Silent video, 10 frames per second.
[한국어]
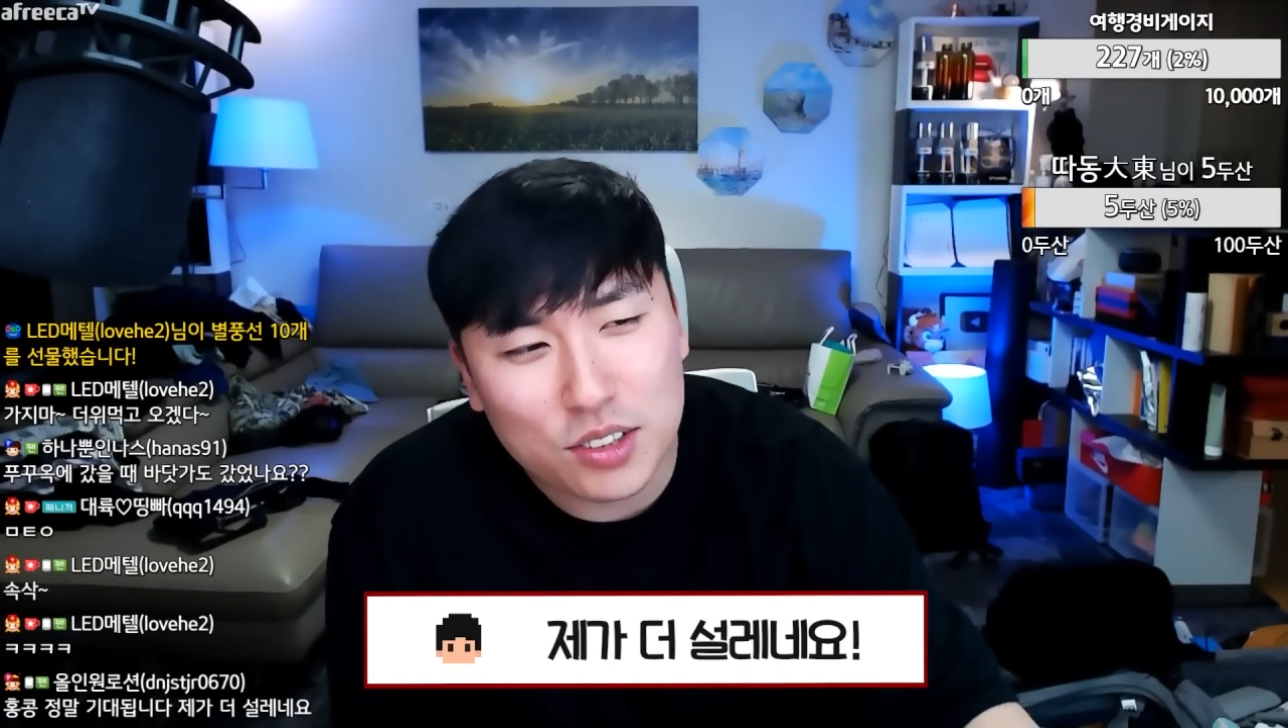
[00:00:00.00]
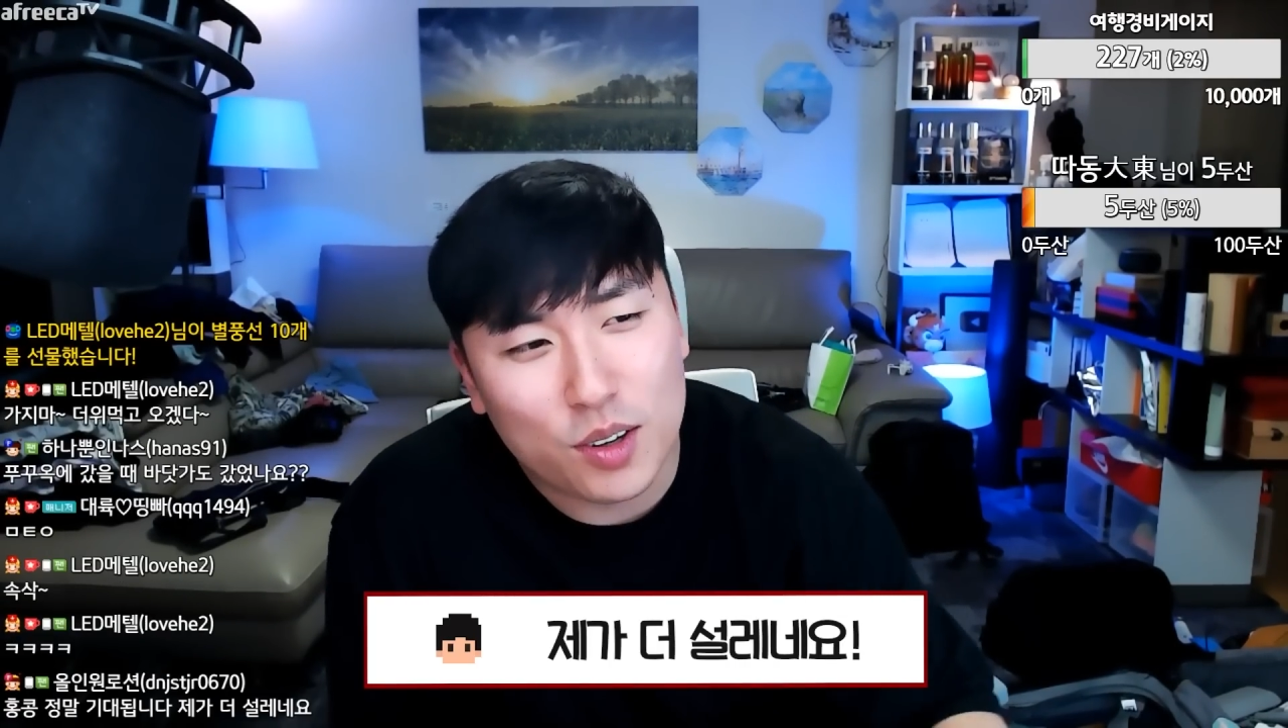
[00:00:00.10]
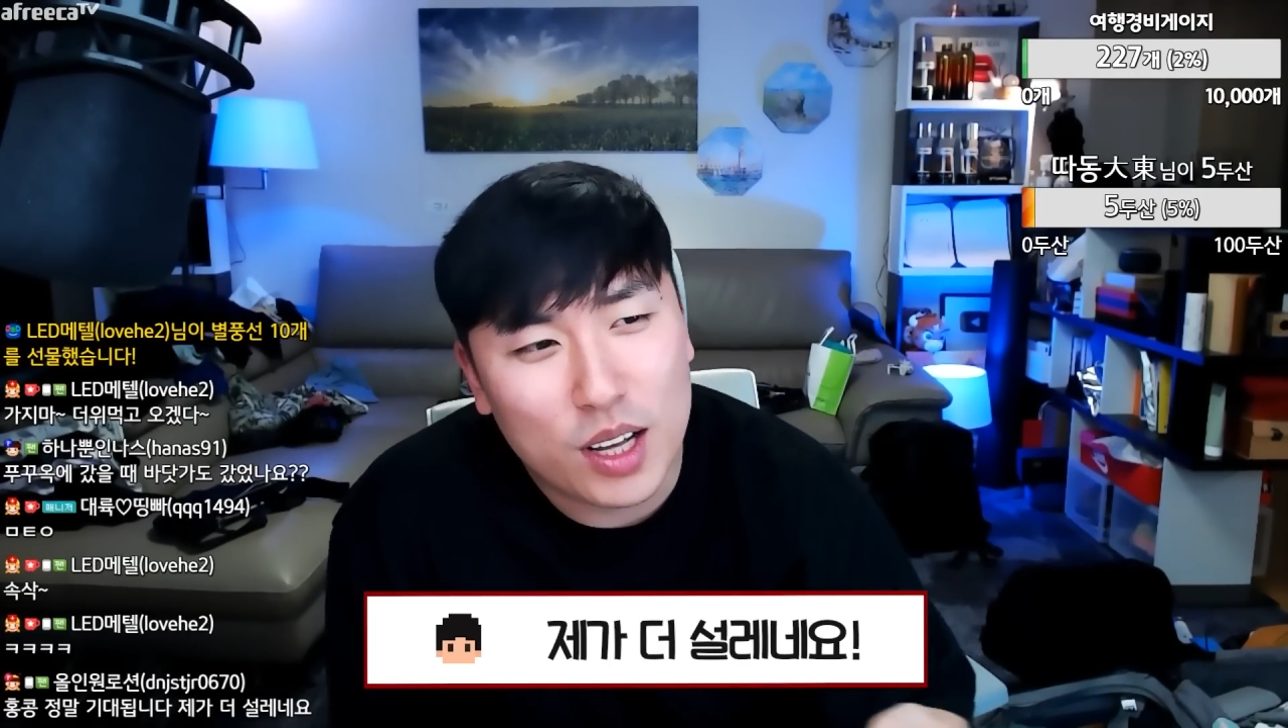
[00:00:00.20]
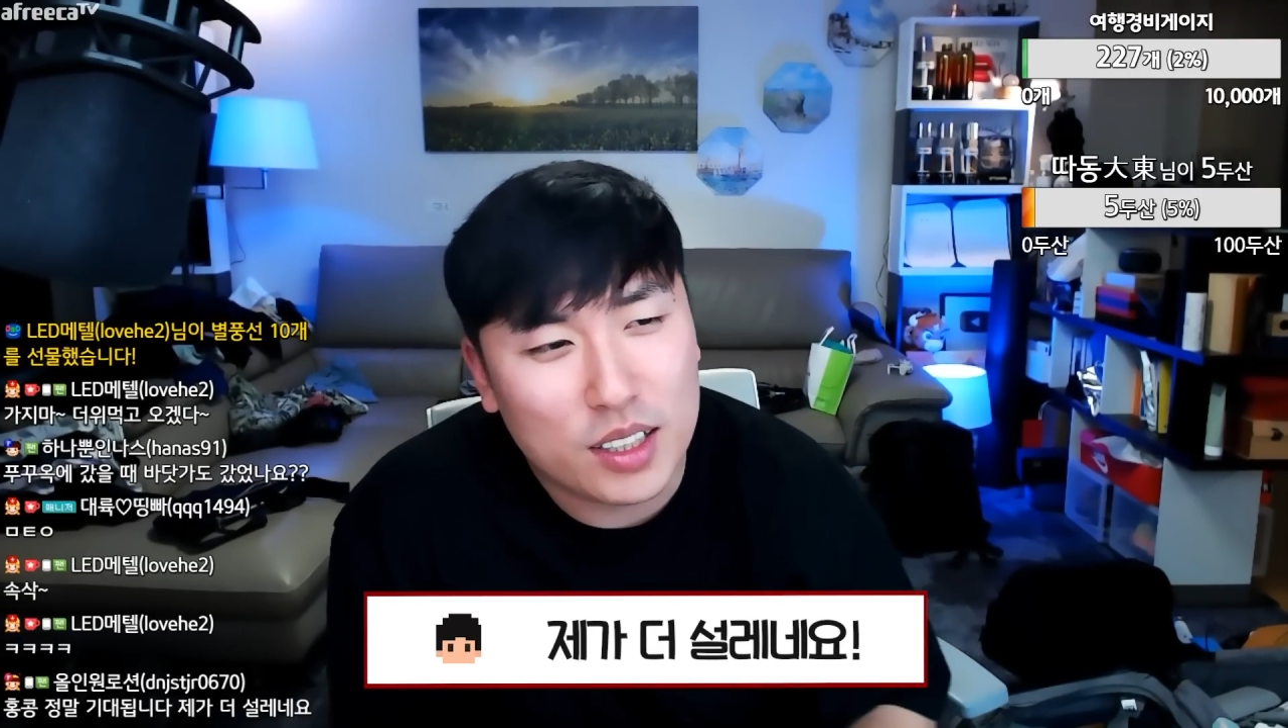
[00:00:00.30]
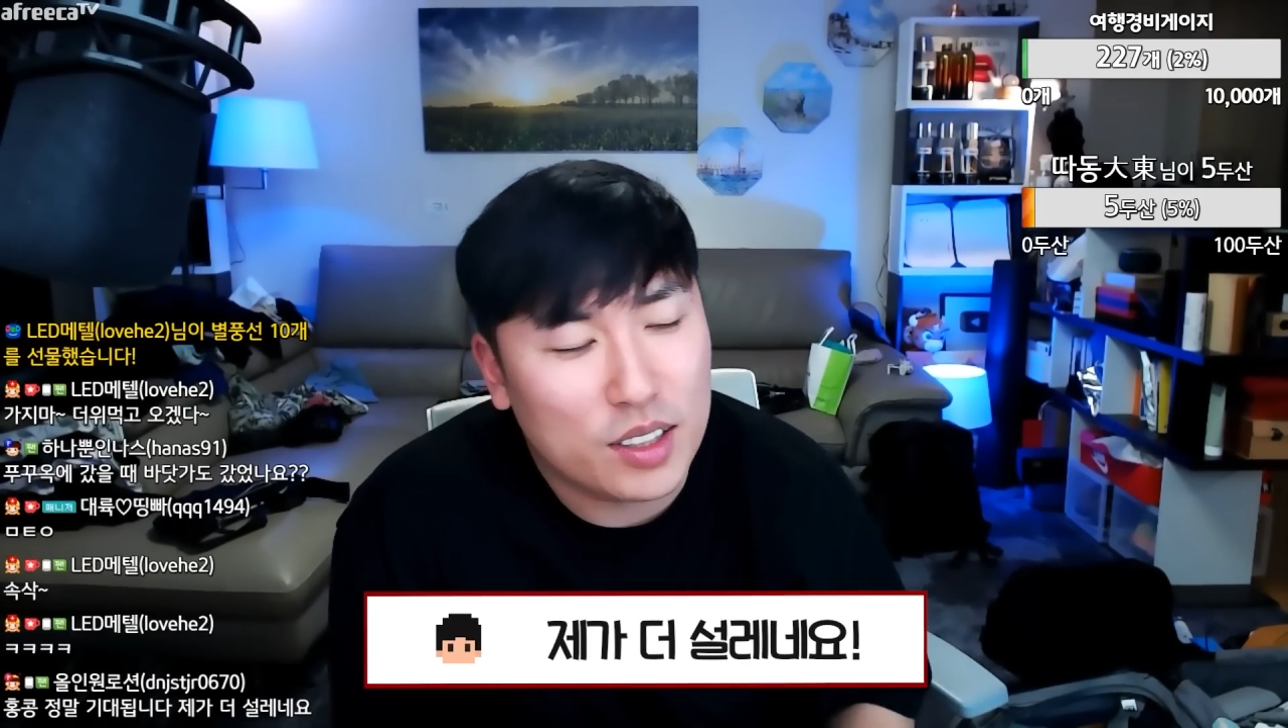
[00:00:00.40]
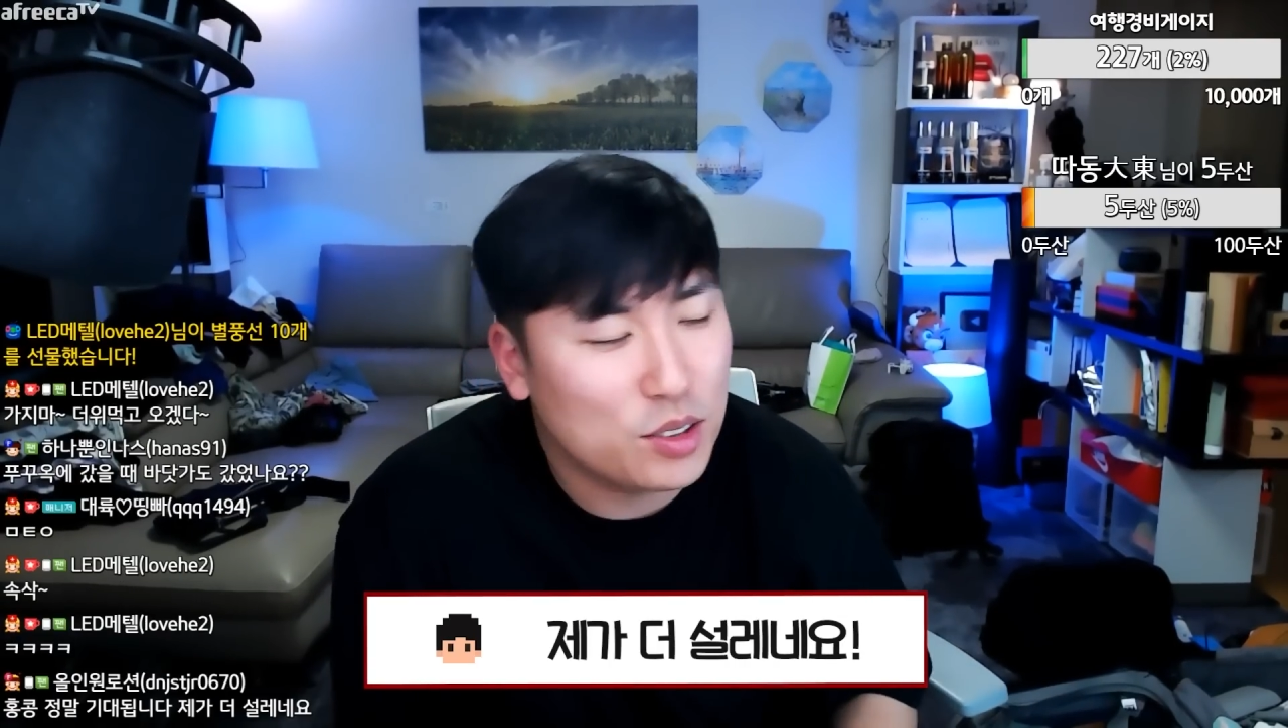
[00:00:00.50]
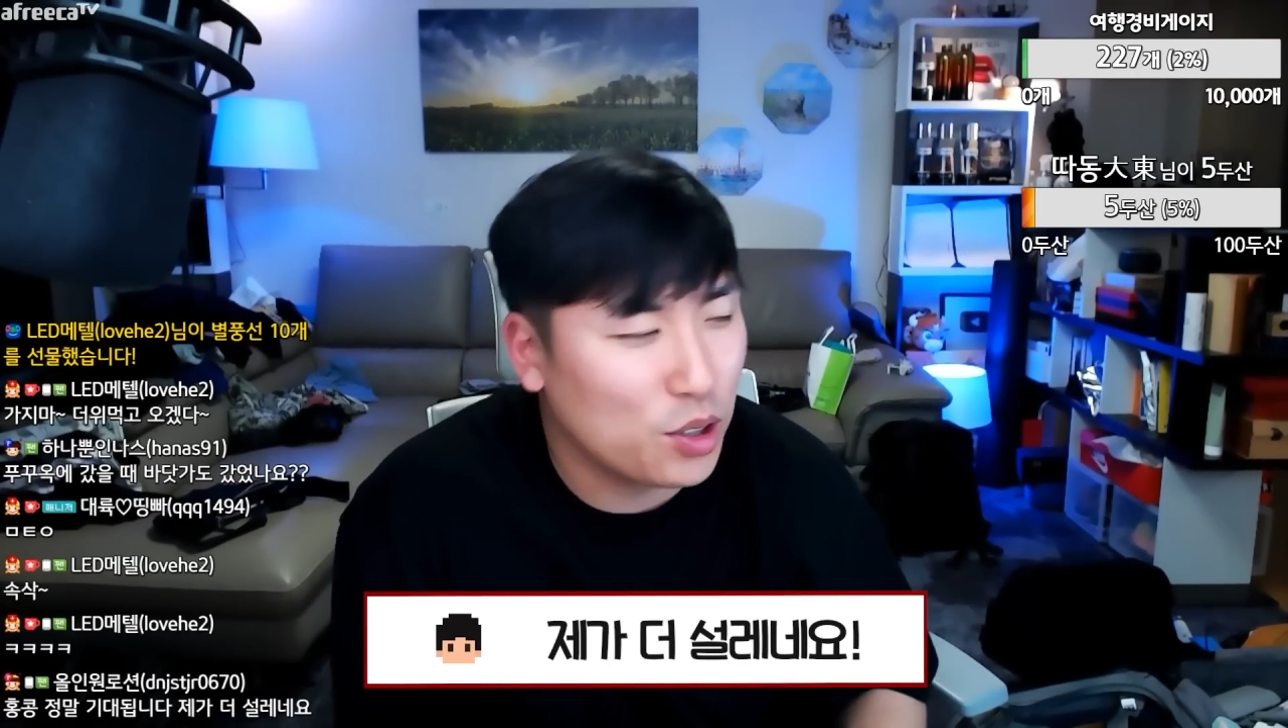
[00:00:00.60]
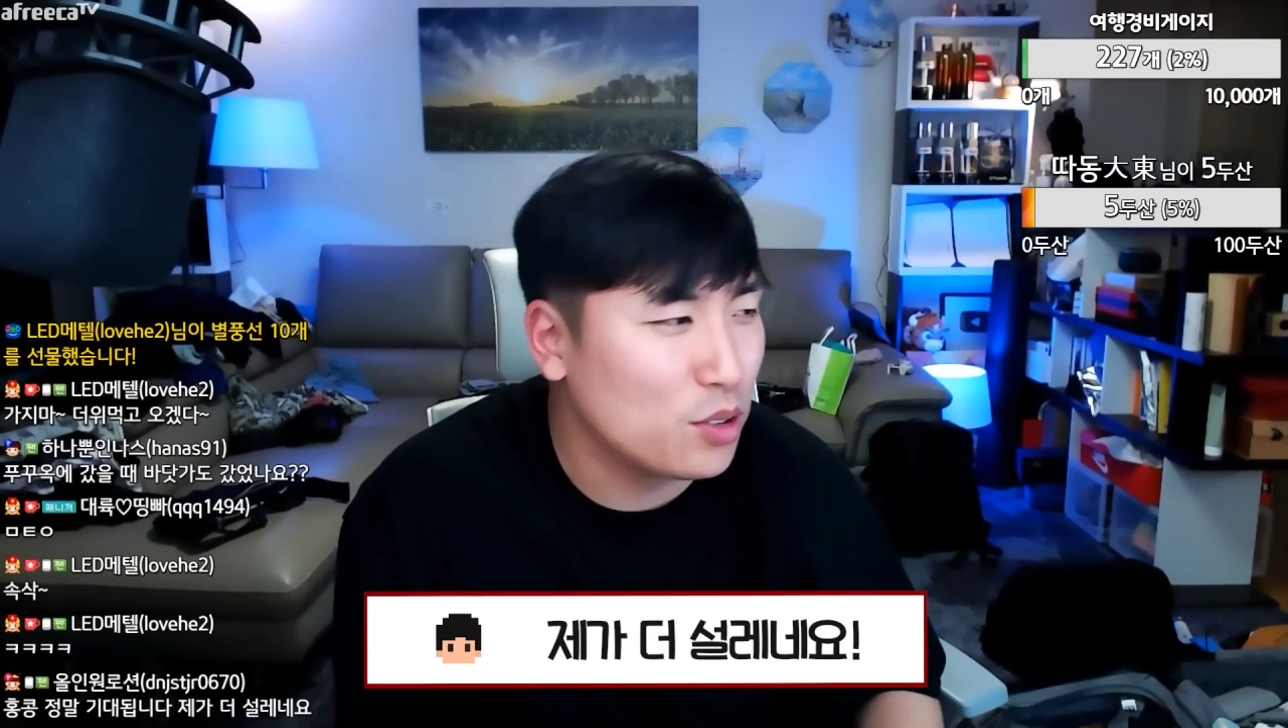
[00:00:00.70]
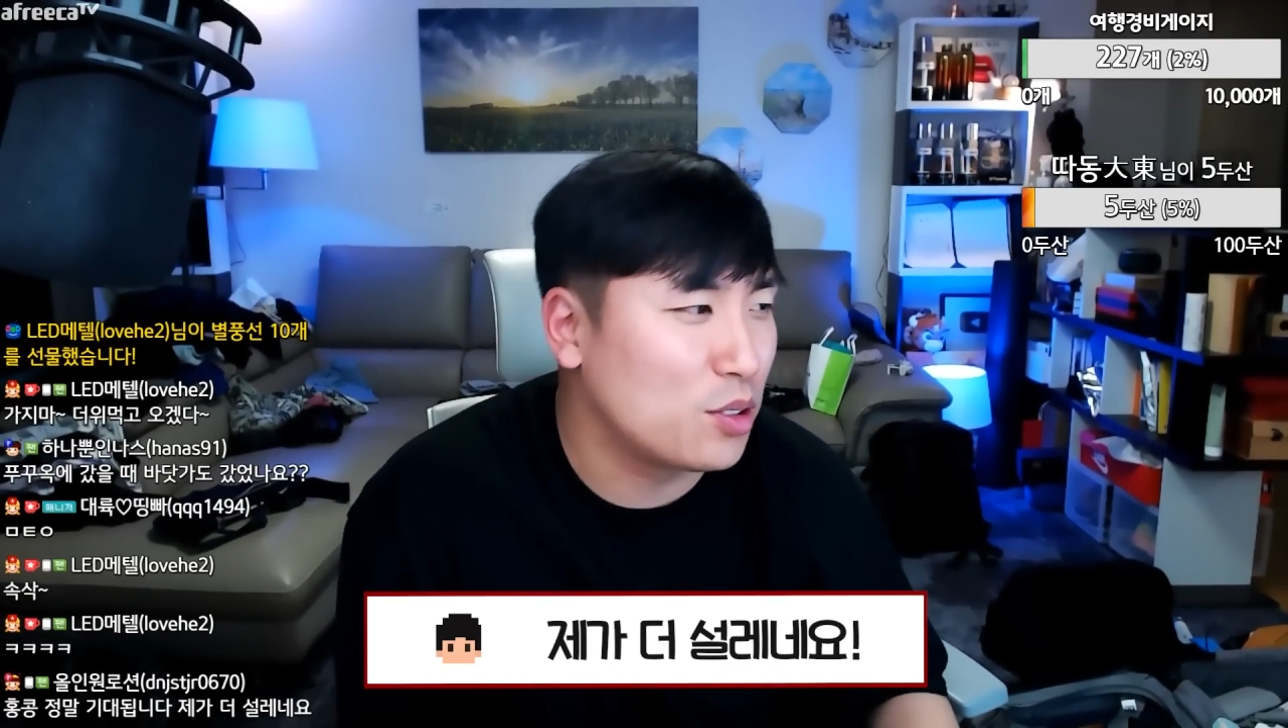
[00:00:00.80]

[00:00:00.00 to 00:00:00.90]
설레네요 저,